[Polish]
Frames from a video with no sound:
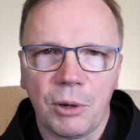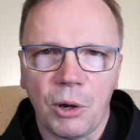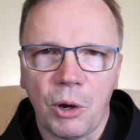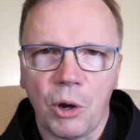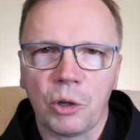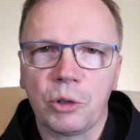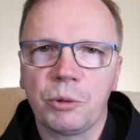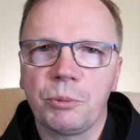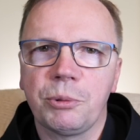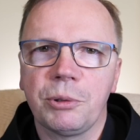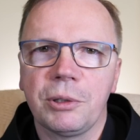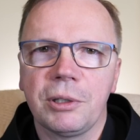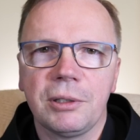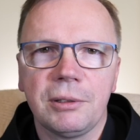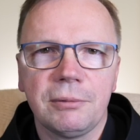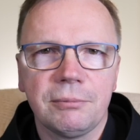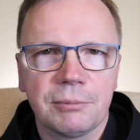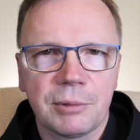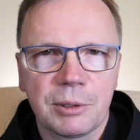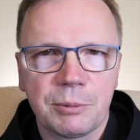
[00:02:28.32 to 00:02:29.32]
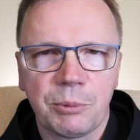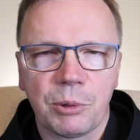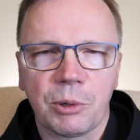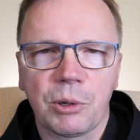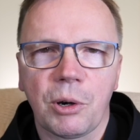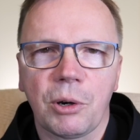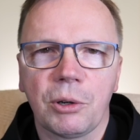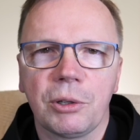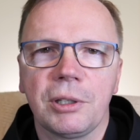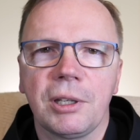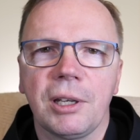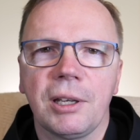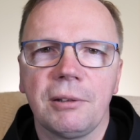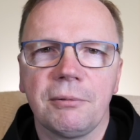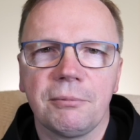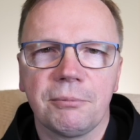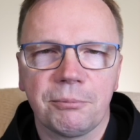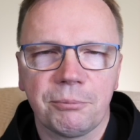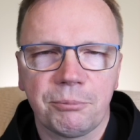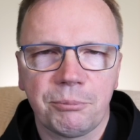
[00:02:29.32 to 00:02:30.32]
Odpłyń spokojnie,
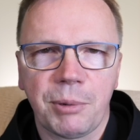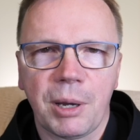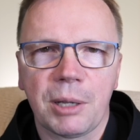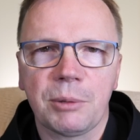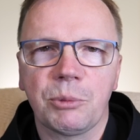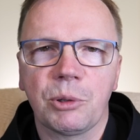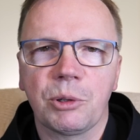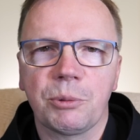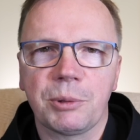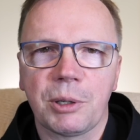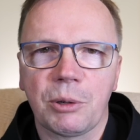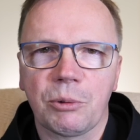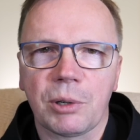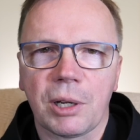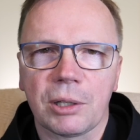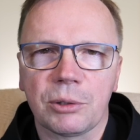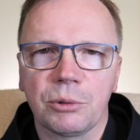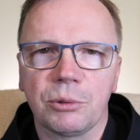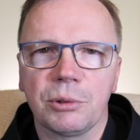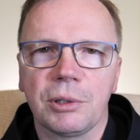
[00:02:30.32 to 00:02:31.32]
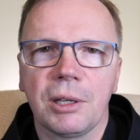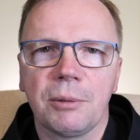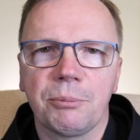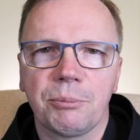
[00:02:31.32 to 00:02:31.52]
Pan Bóg mnie uratuje,